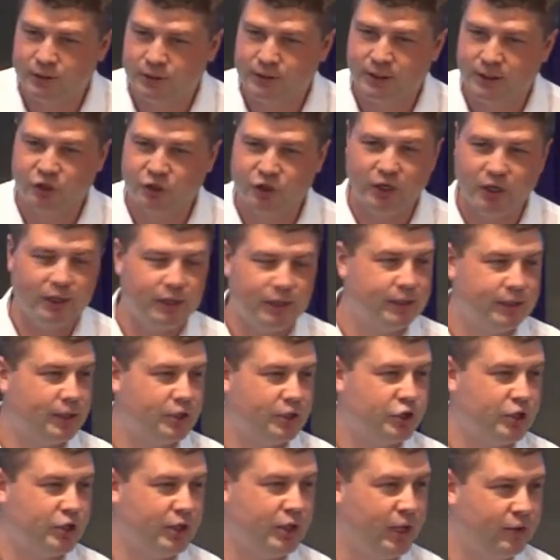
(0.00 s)
Сначала это
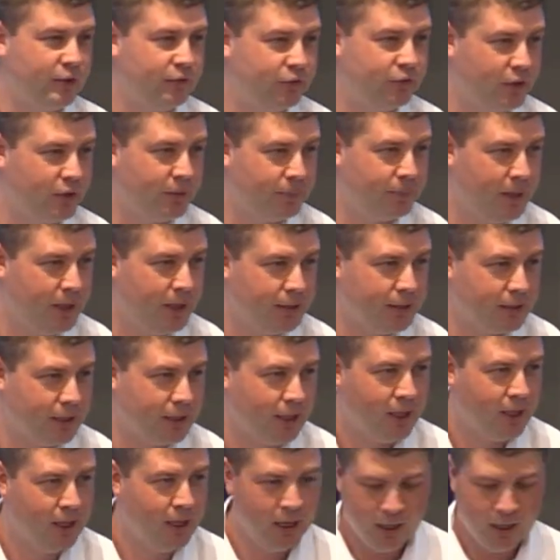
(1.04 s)
жена
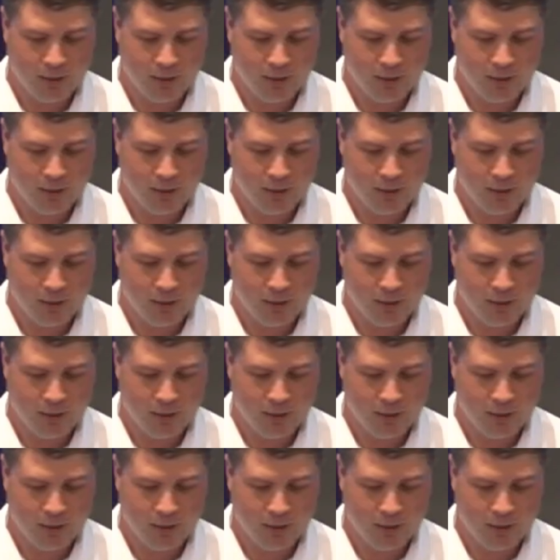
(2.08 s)
Эфиоплянка,